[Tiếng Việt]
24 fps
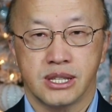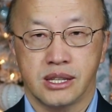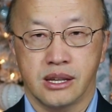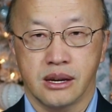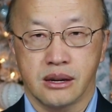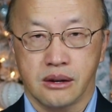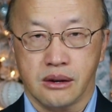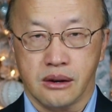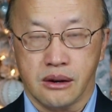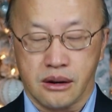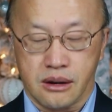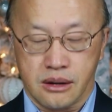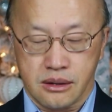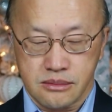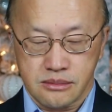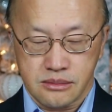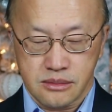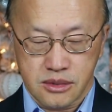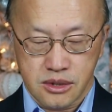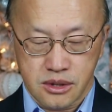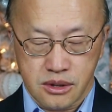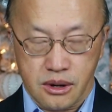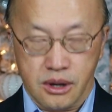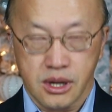chỉ có
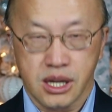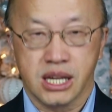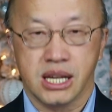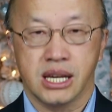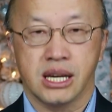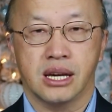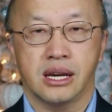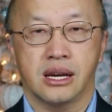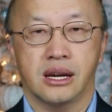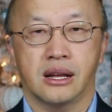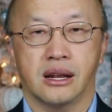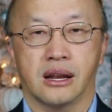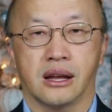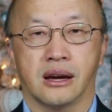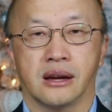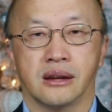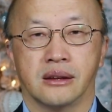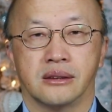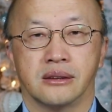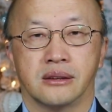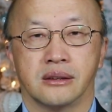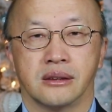có khi lại